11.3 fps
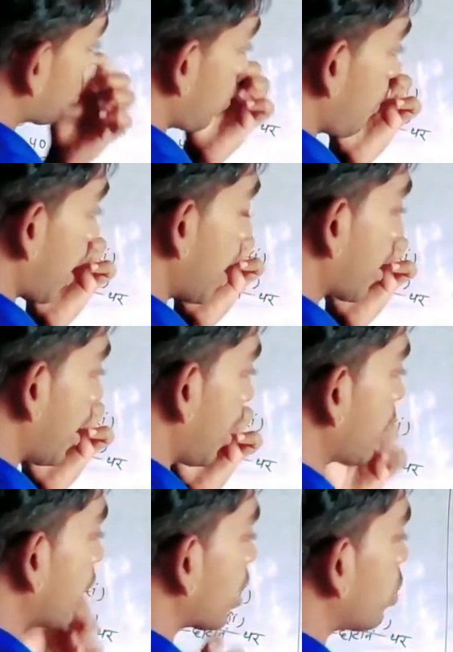इसको ऐड
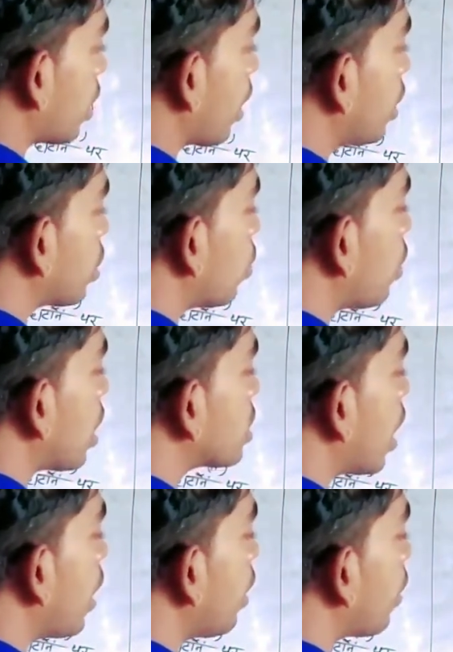करेंगे कितना हो जाएगा दो
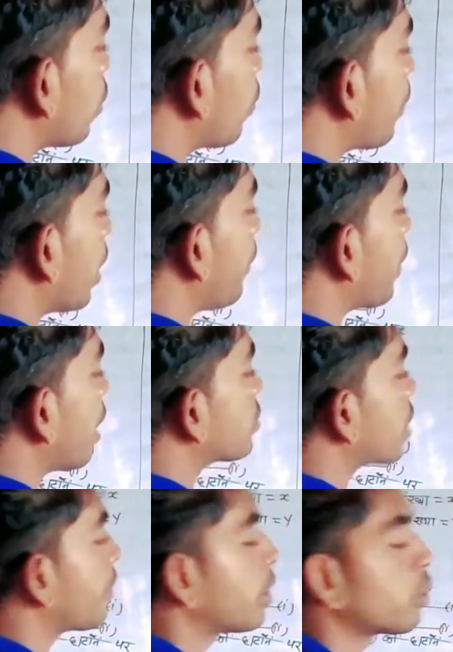हजार रुपए मेरा
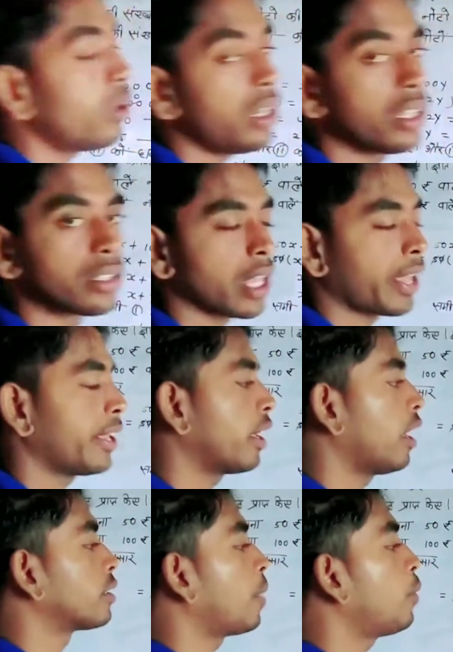आंसर बिल्कुल सही
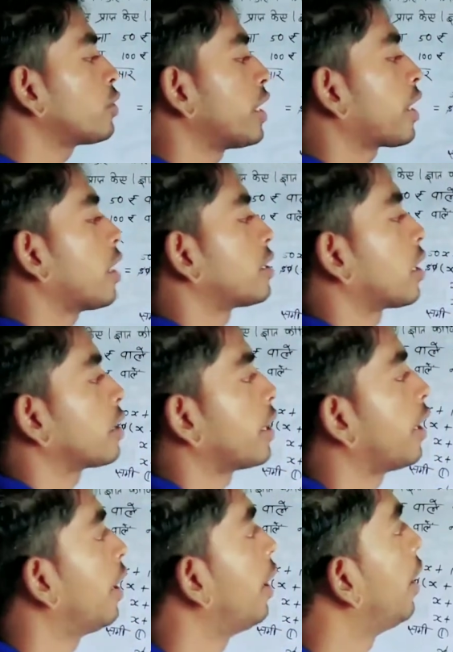है ऐसा हम लोग चेक कर सकते हैं